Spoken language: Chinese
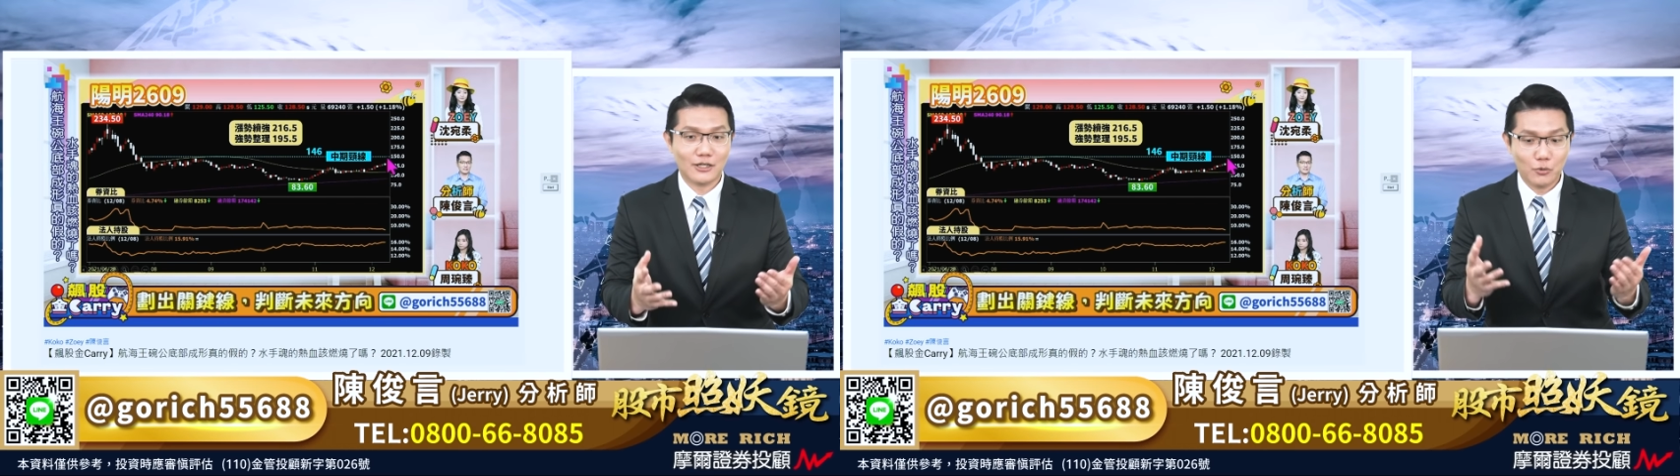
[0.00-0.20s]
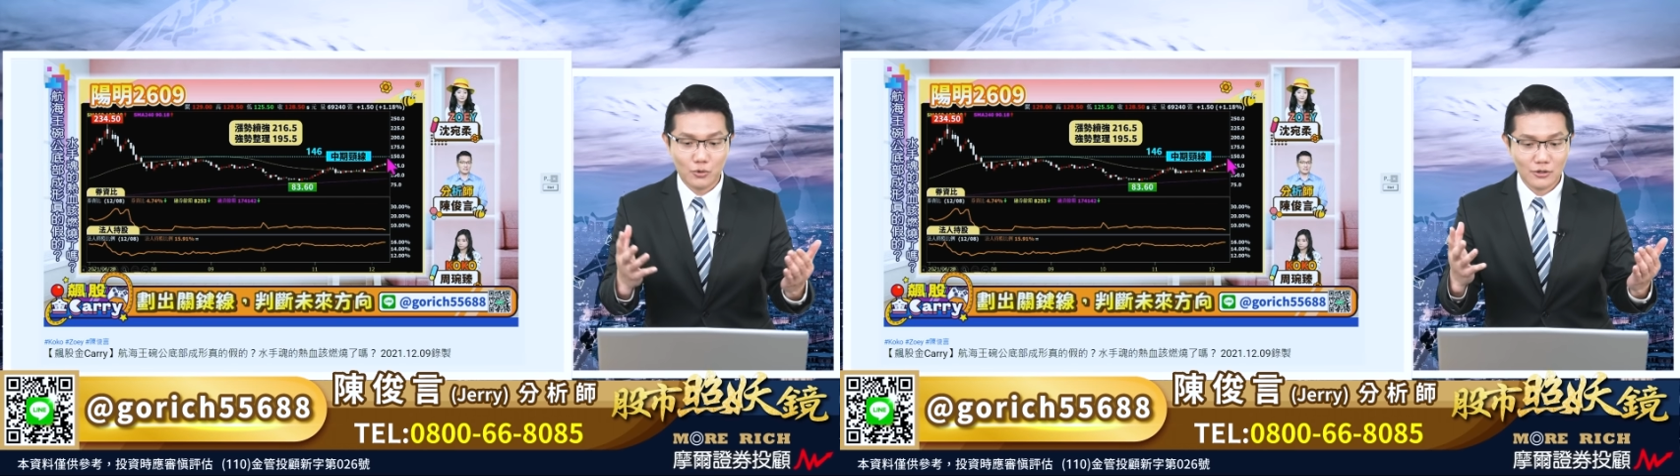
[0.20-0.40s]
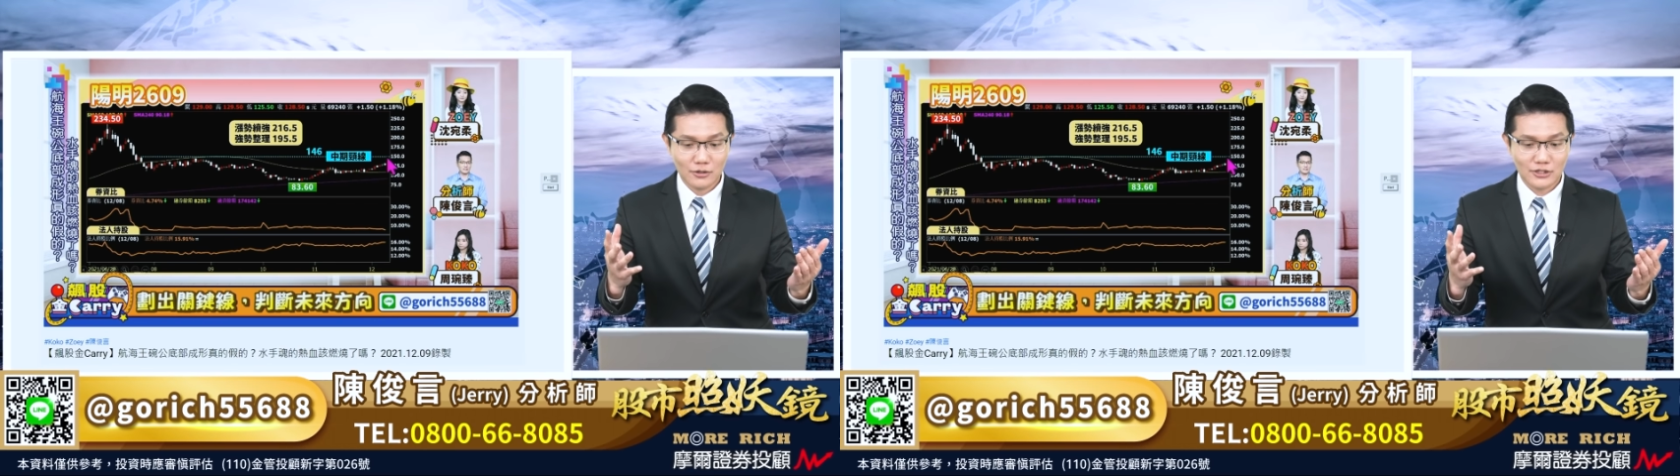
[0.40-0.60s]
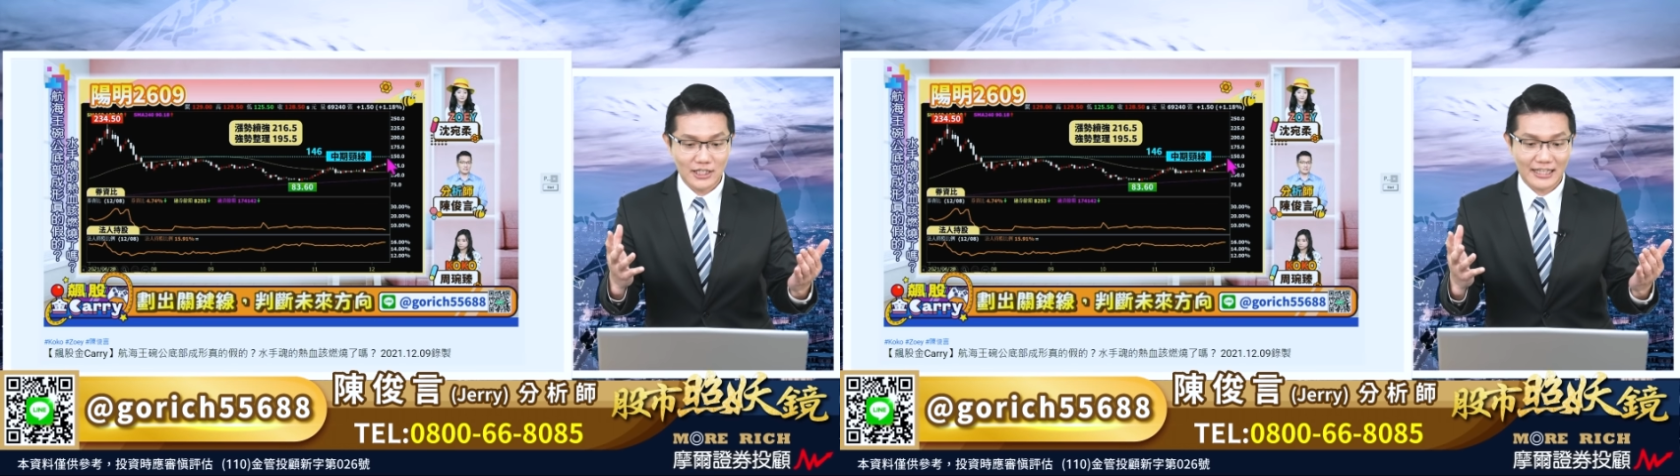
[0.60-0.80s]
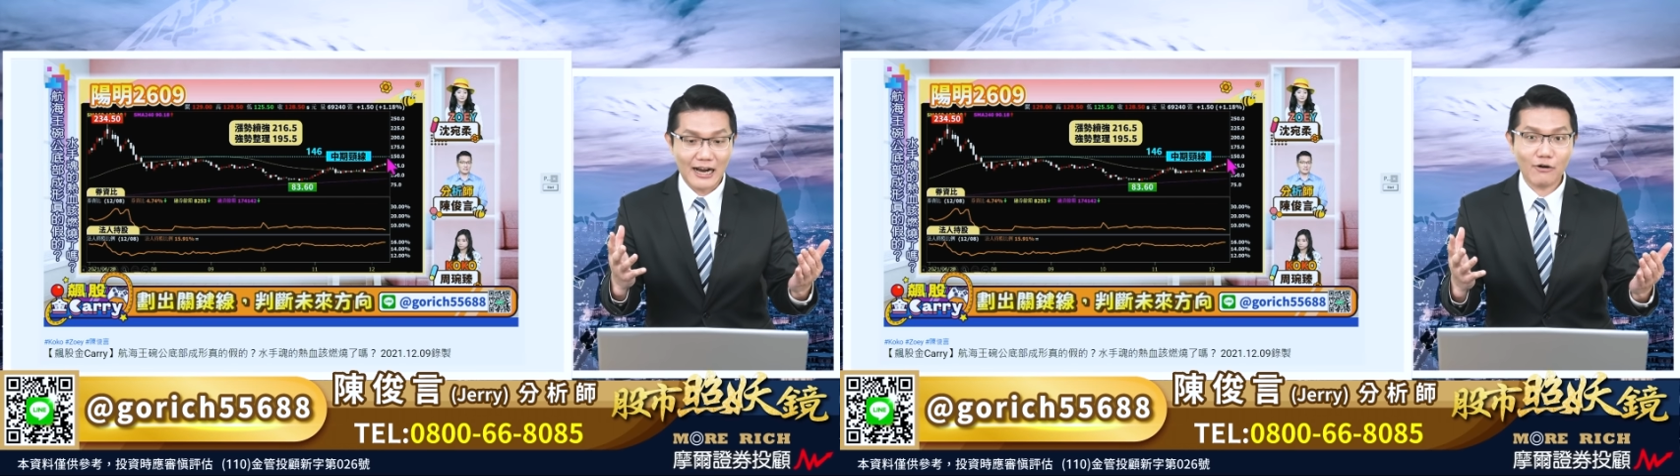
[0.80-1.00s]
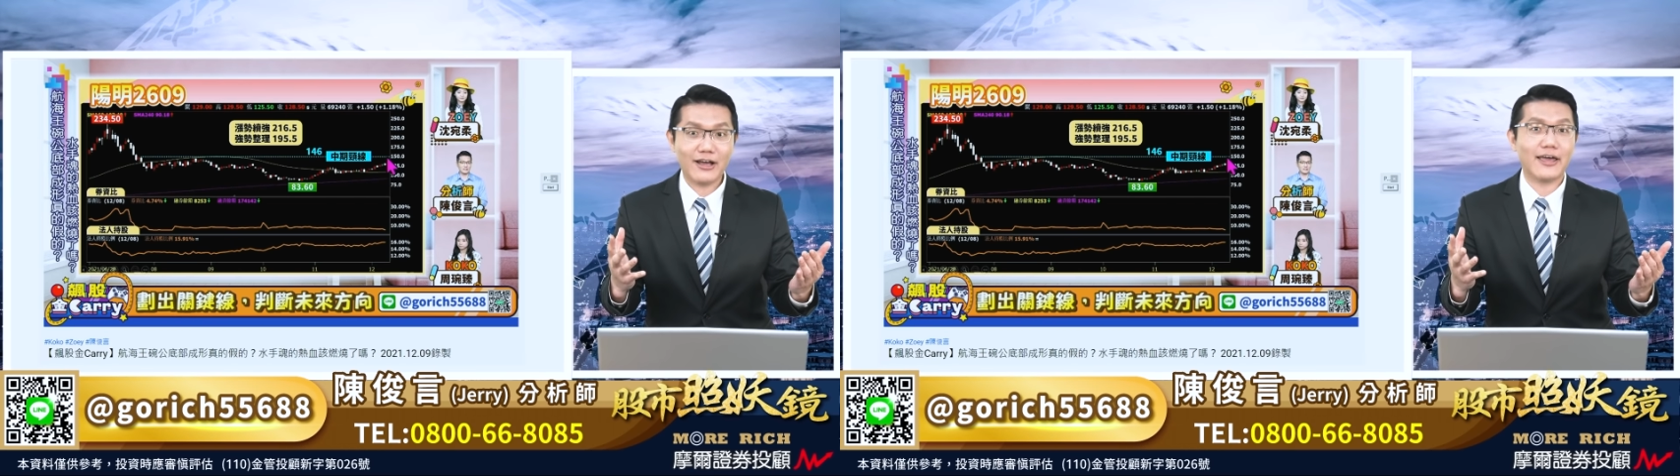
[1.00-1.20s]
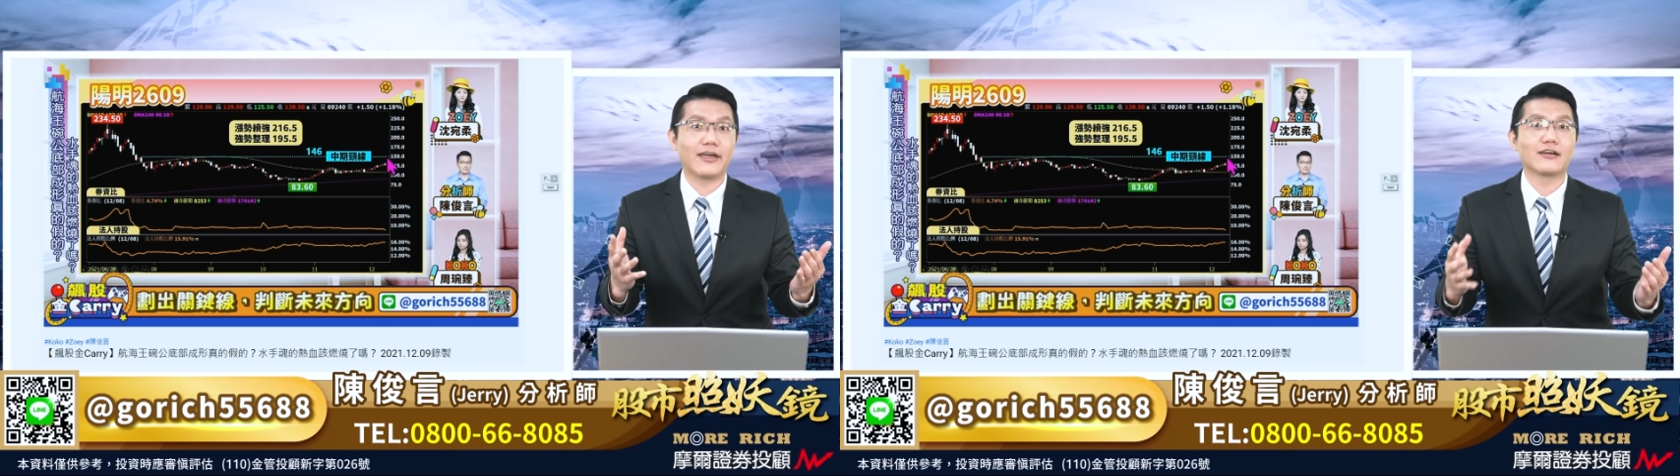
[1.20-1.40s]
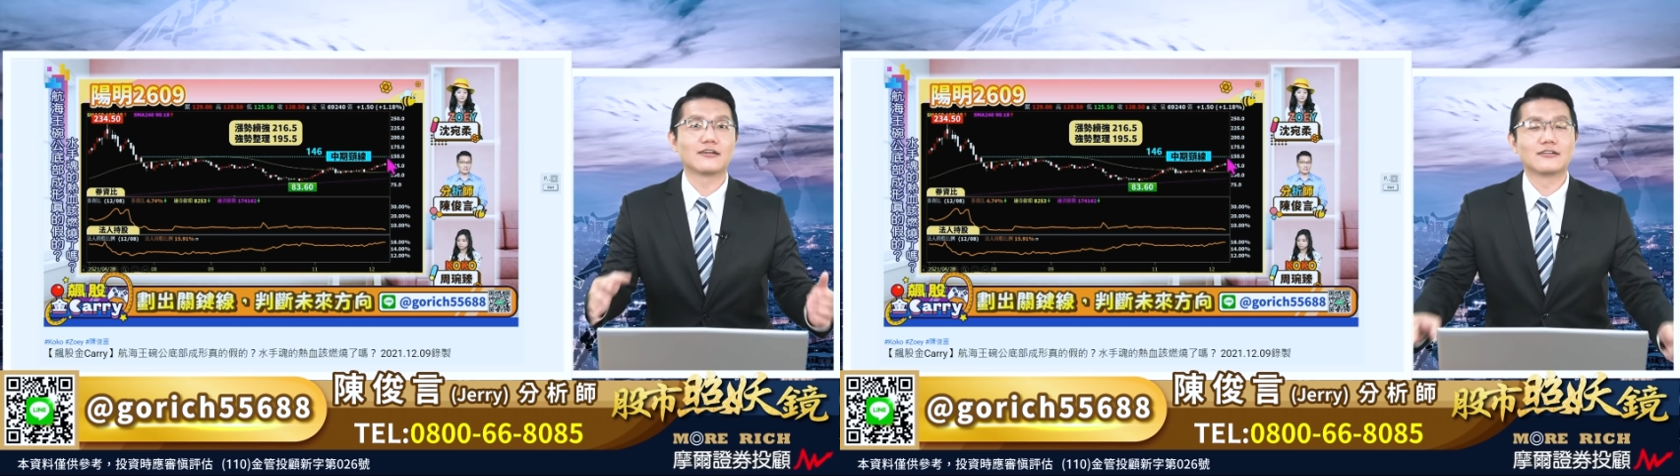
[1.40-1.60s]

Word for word: 哦解套了哎。